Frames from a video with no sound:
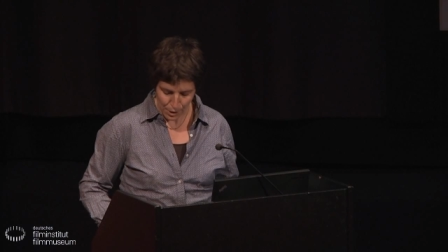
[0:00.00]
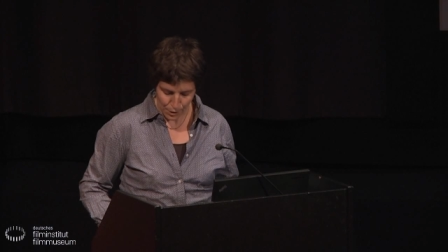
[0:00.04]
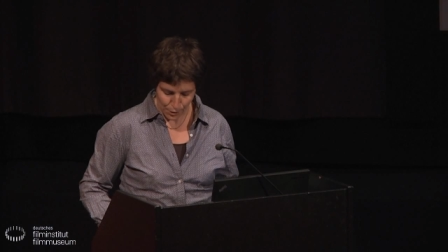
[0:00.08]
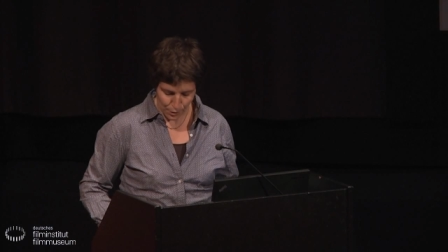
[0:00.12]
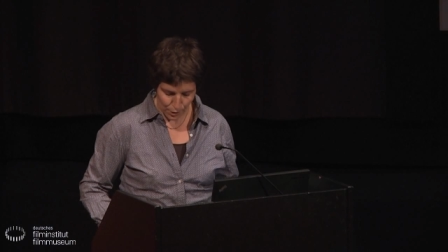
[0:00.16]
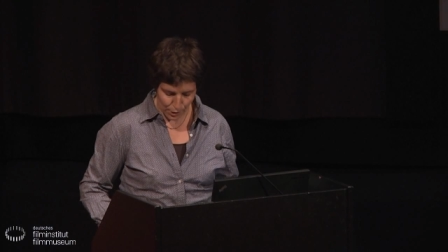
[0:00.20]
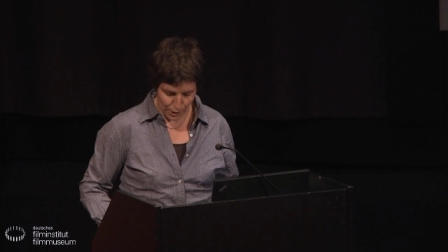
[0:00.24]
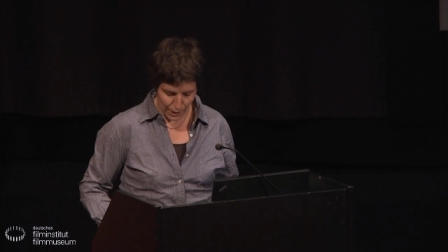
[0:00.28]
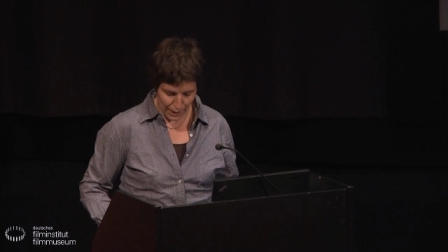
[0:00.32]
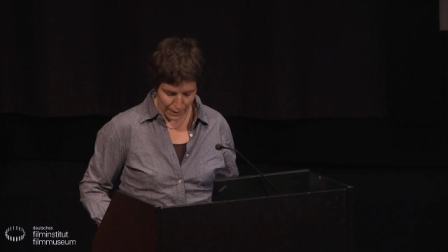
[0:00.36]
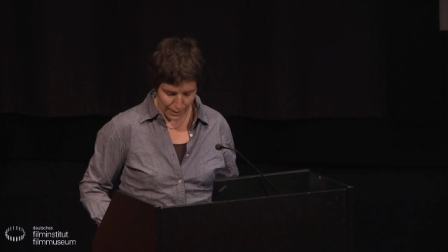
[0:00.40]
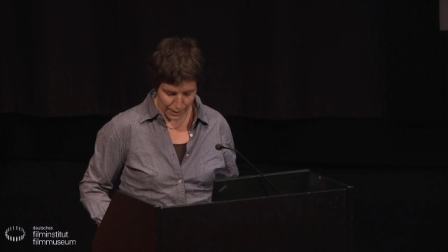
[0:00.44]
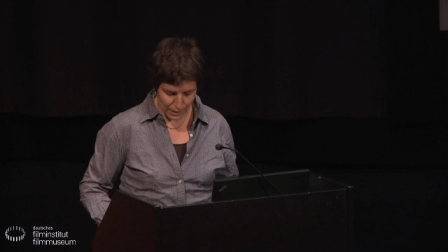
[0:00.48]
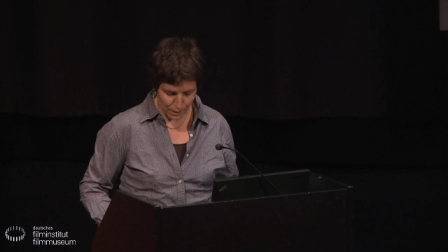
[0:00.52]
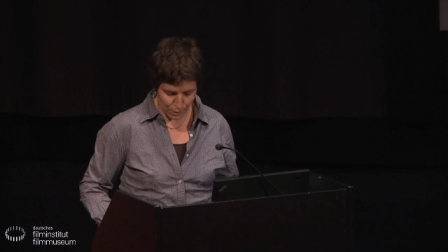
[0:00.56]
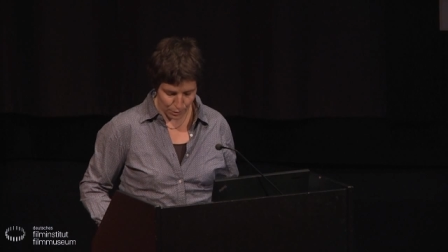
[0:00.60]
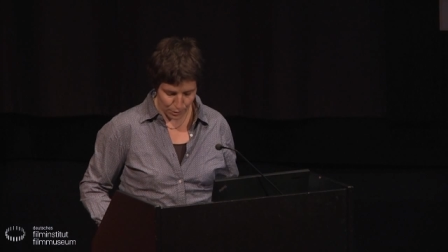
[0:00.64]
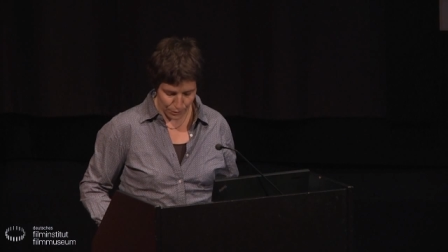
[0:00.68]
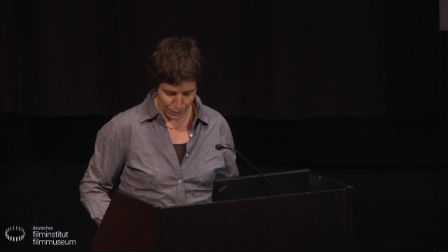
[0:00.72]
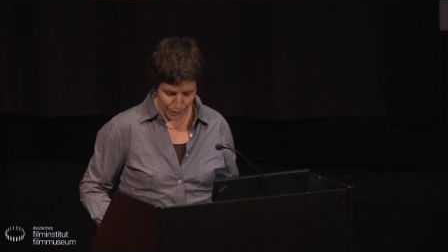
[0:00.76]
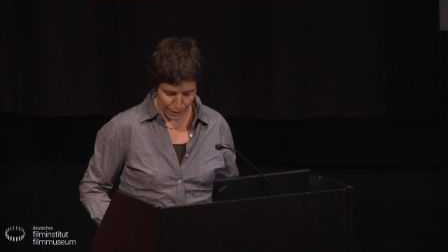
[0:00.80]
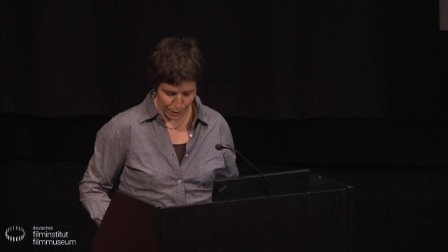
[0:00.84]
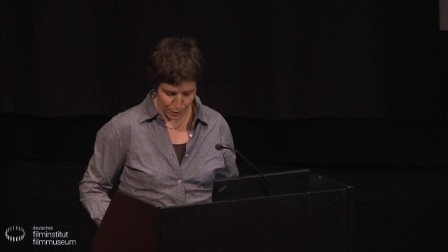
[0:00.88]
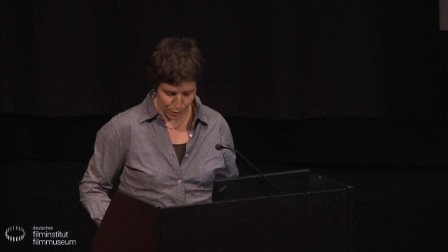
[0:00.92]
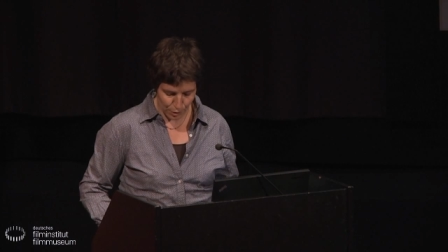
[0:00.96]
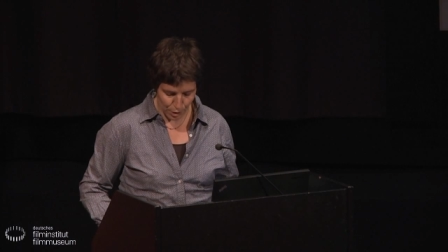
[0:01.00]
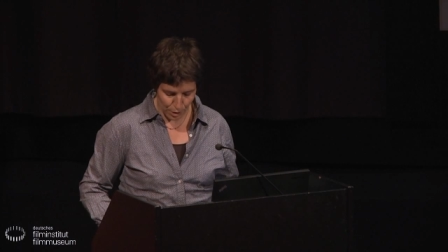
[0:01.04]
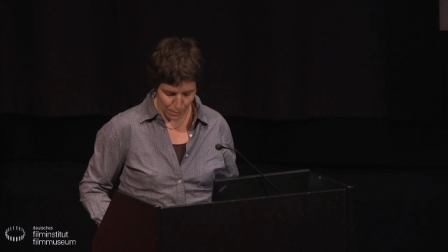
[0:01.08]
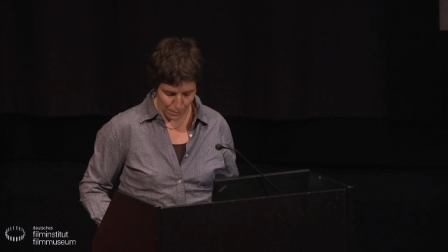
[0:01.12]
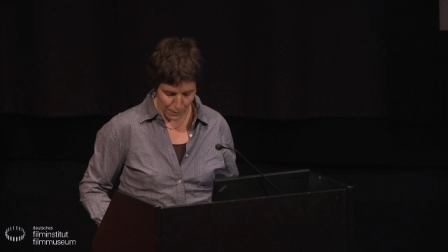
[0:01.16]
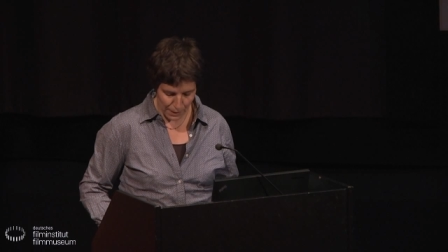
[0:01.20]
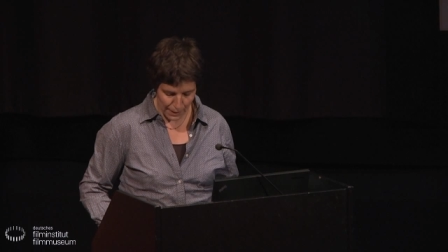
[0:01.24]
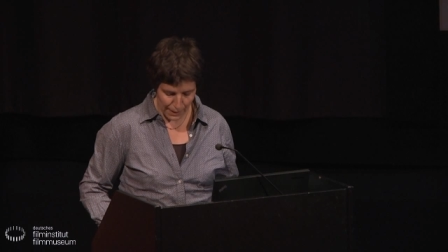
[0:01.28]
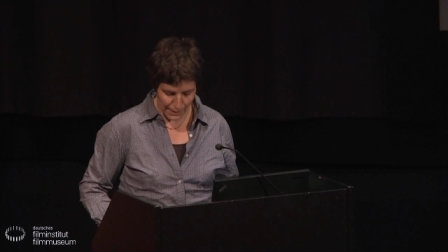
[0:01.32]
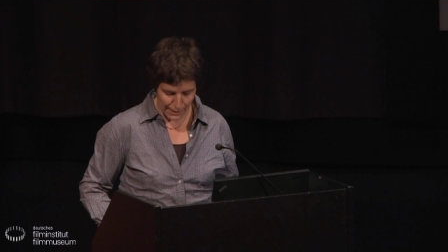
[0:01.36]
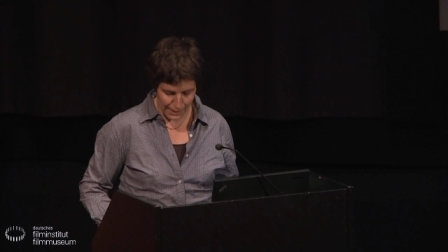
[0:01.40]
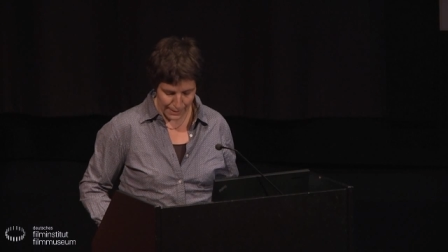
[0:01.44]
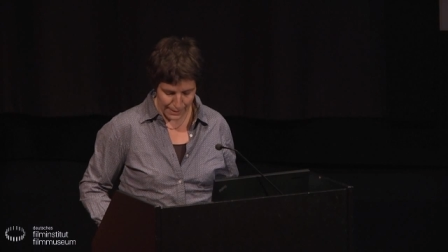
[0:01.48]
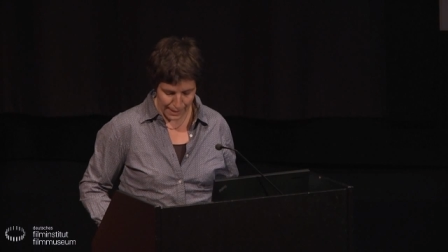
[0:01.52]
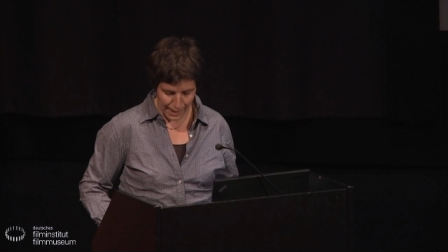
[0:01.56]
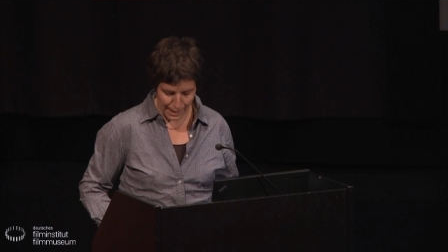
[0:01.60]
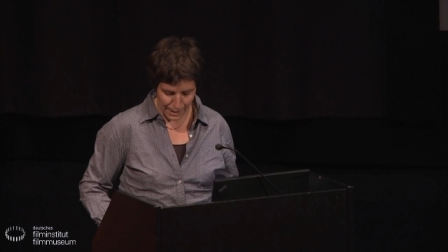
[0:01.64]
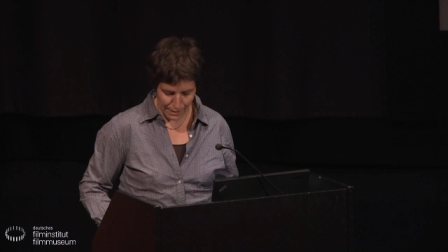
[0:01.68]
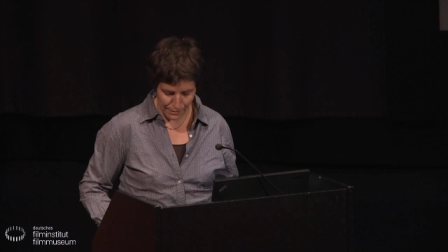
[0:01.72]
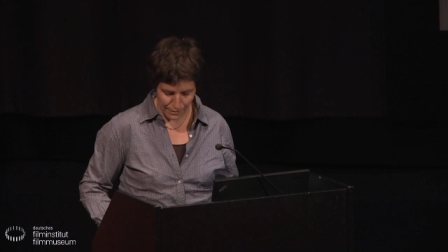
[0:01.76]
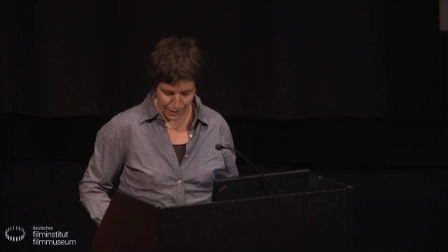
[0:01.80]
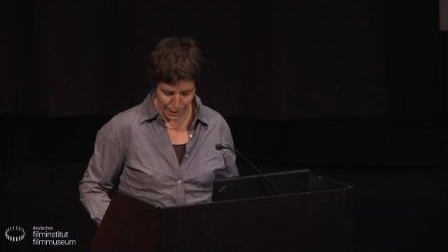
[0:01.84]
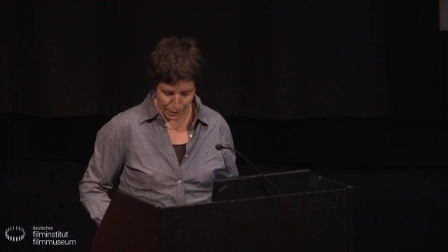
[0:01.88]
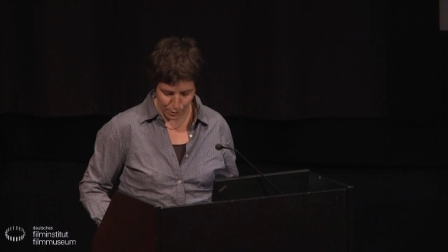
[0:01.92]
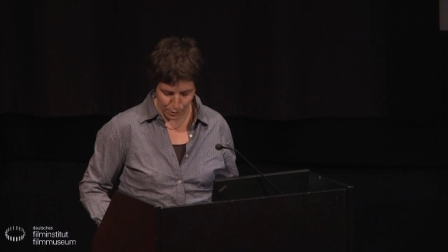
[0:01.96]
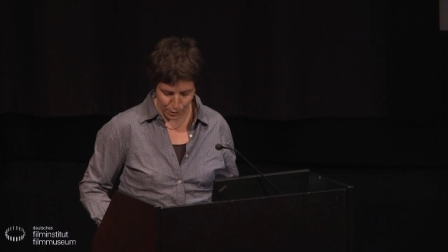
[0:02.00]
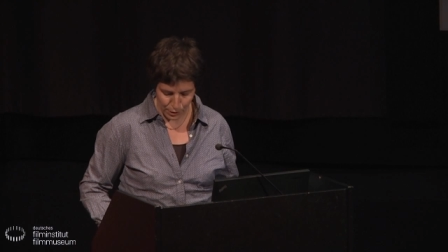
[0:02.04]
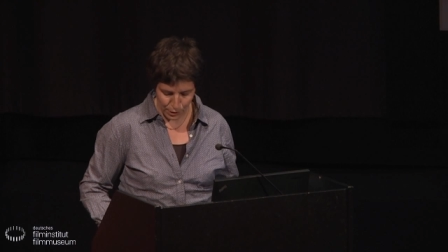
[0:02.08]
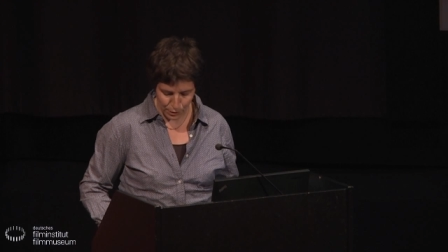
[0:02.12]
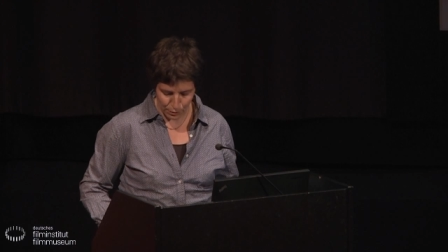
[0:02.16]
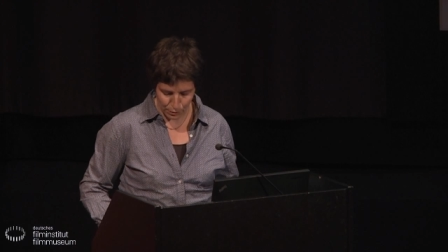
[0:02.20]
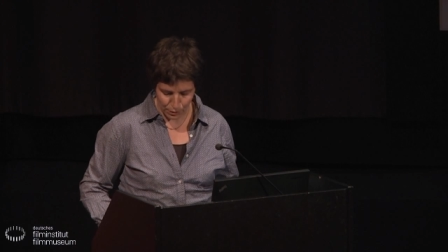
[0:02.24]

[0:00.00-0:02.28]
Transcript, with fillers: Dort hatte Ludwig Neumeier das Handwerk und die